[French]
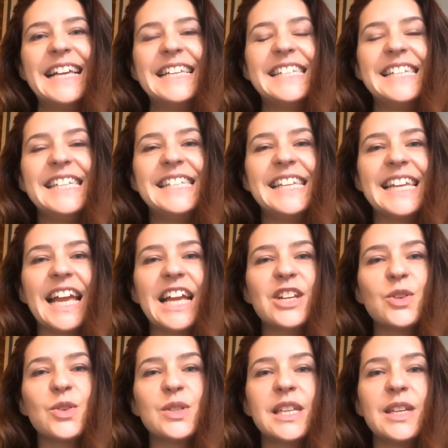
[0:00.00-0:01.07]
Si c'est quelque
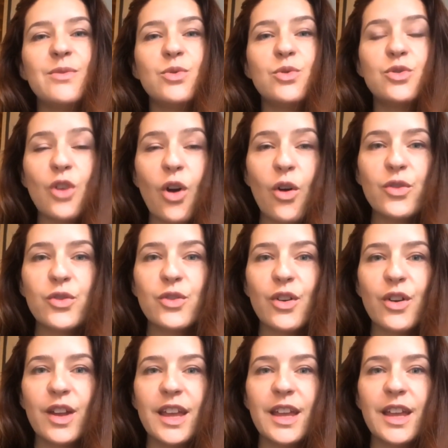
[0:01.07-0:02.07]
chose qui vous tente